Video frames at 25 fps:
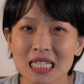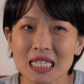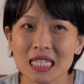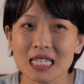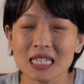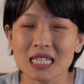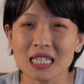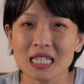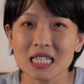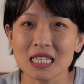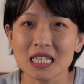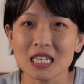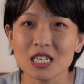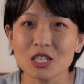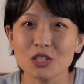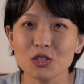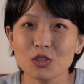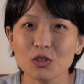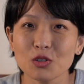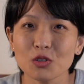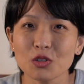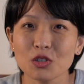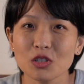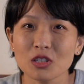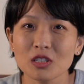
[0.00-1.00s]
契机呢，
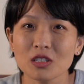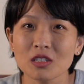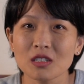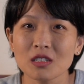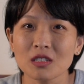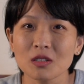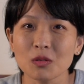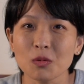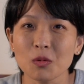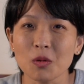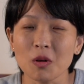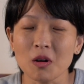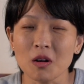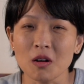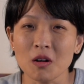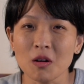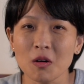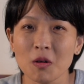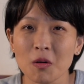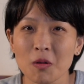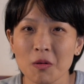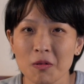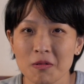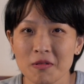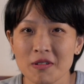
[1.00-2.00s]
就是
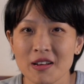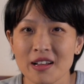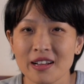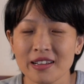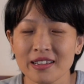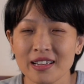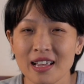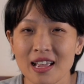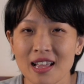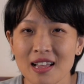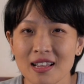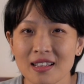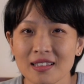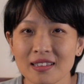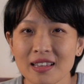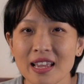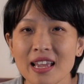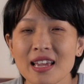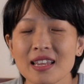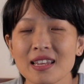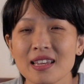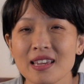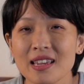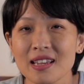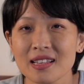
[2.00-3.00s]
我偶然看
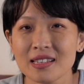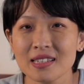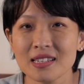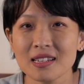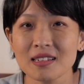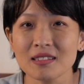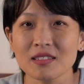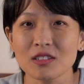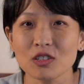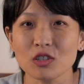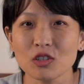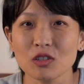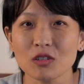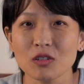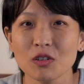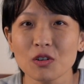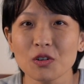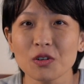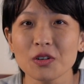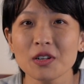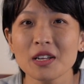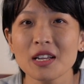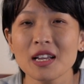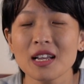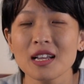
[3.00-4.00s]
TED 演讲的时
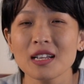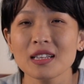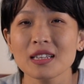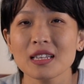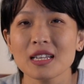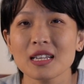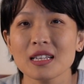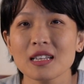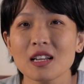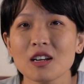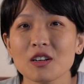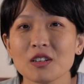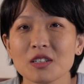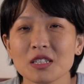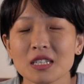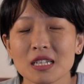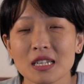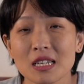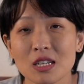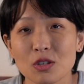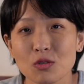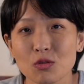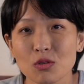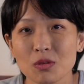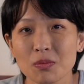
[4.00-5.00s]
候，听到
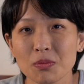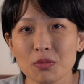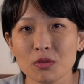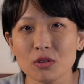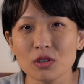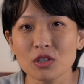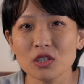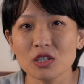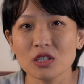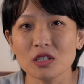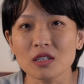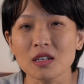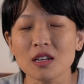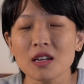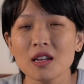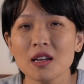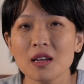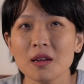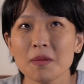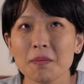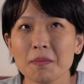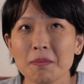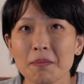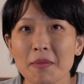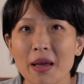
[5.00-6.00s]
心理学博士
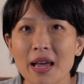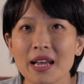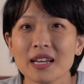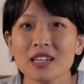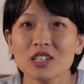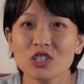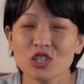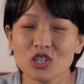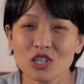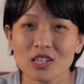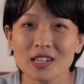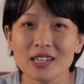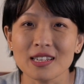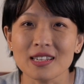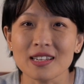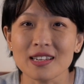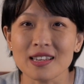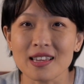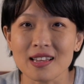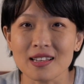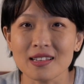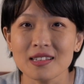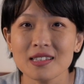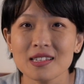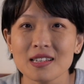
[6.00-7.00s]
m a g J 的
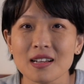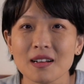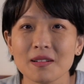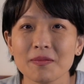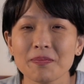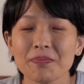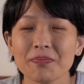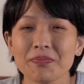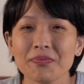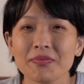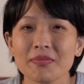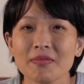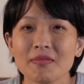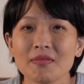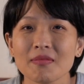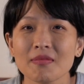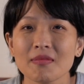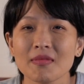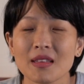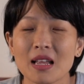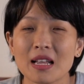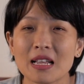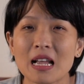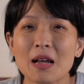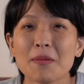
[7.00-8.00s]
演讲。
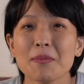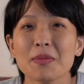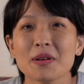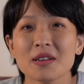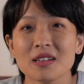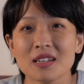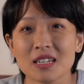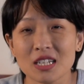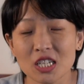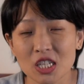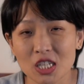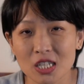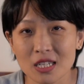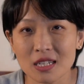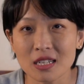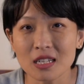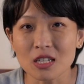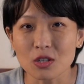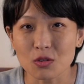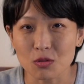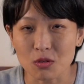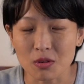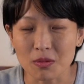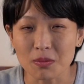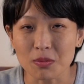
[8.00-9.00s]
那他本人是心
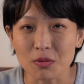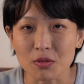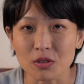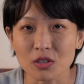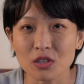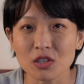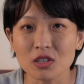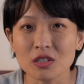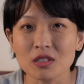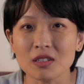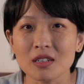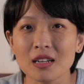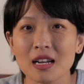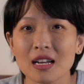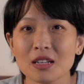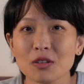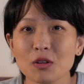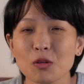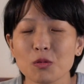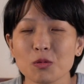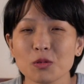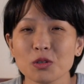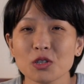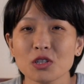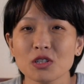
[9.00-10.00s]
理学博士，然后
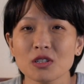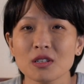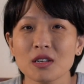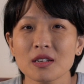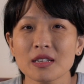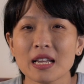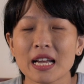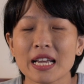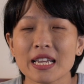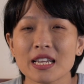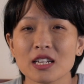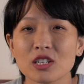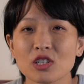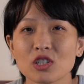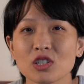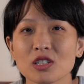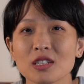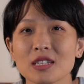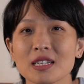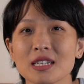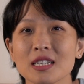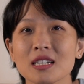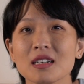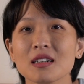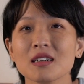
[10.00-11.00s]
同时呢，他也是
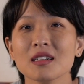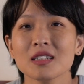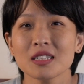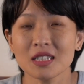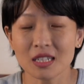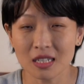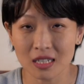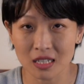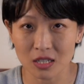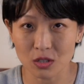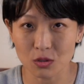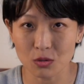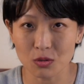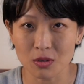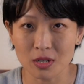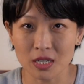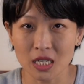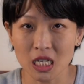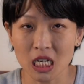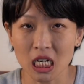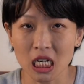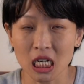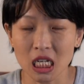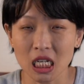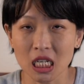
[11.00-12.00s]
一个心理学
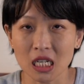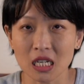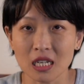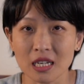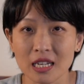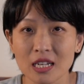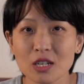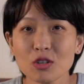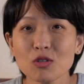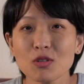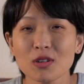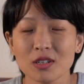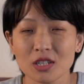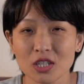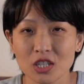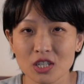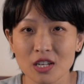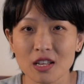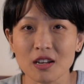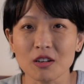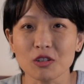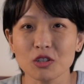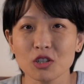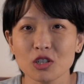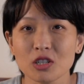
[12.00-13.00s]
的临床治
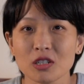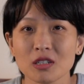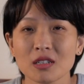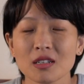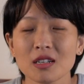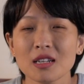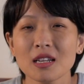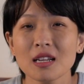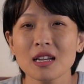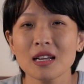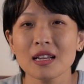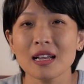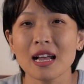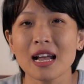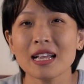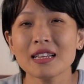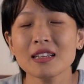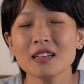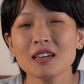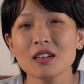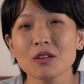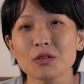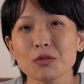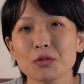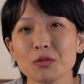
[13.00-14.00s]
疗师。他
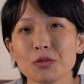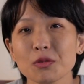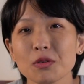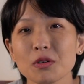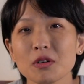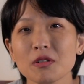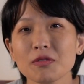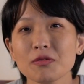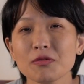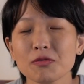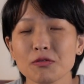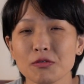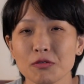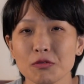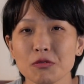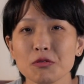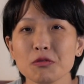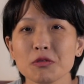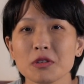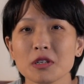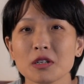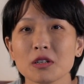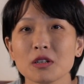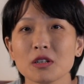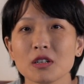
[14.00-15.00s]
的很多服
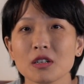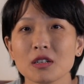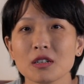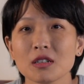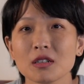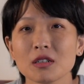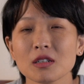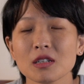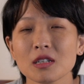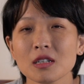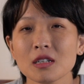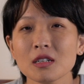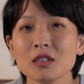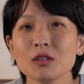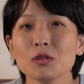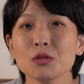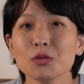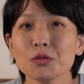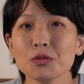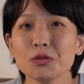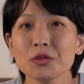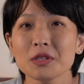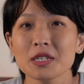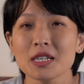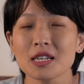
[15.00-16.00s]
务的客
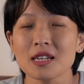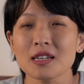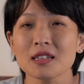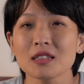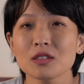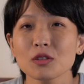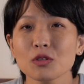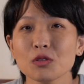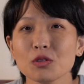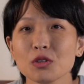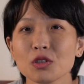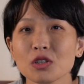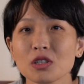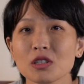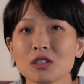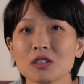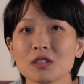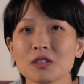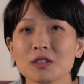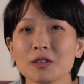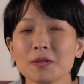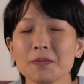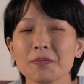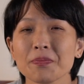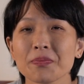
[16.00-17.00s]
户层都
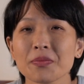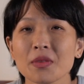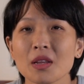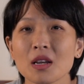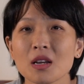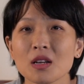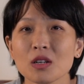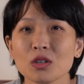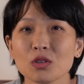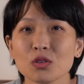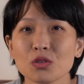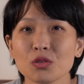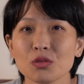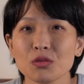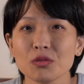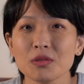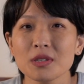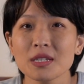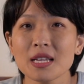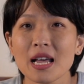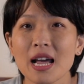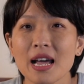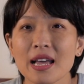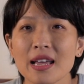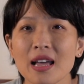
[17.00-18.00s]
是处
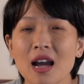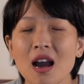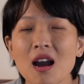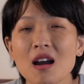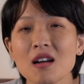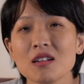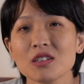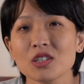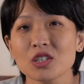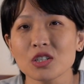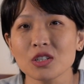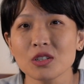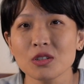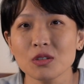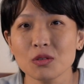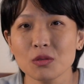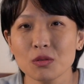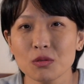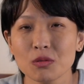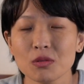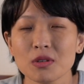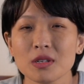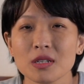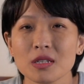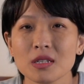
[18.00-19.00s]
在二十
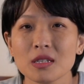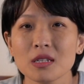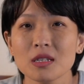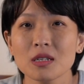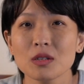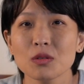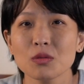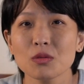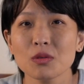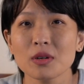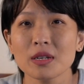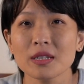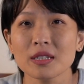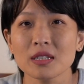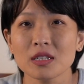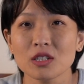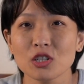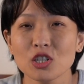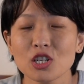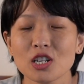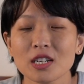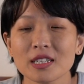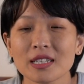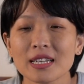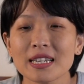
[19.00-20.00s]
岁阶段的
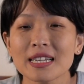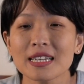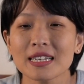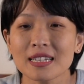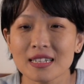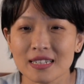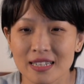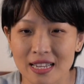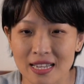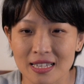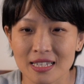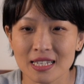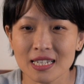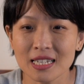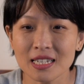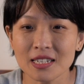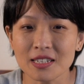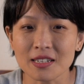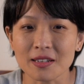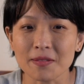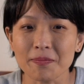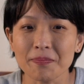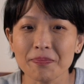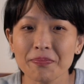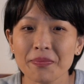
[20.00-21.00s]
这样的一个年
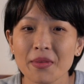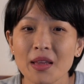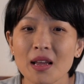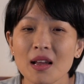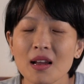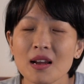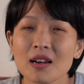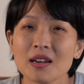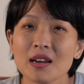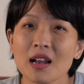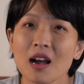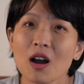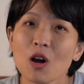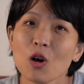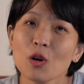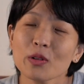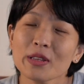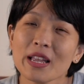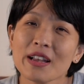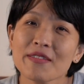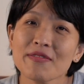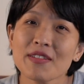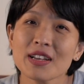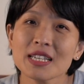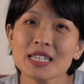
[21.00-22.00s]
轻人。然后
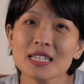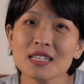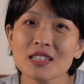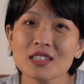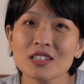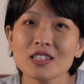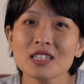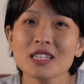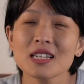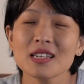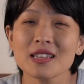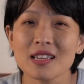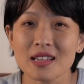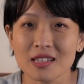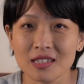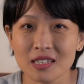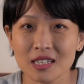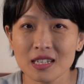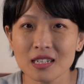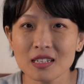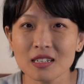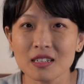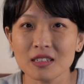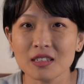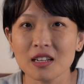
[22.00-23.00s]
他发现这些年
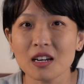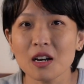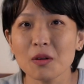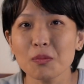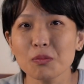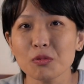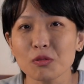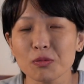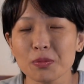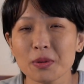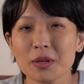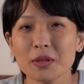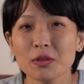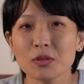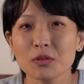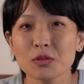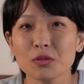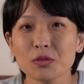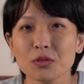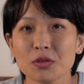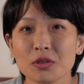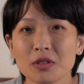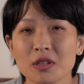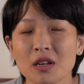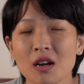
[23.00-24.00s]
轻人呢，普遍都
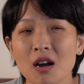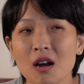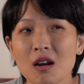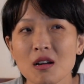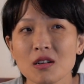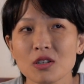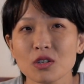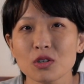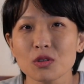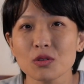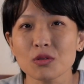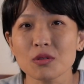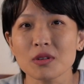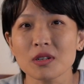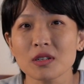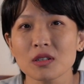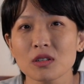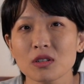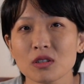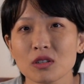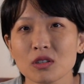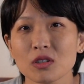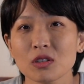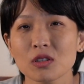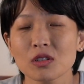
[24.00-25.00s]
觉得二十岁
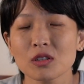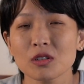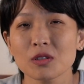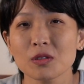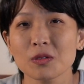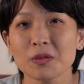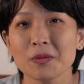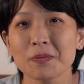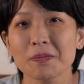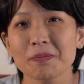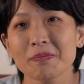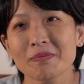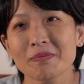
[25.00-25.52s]
只是，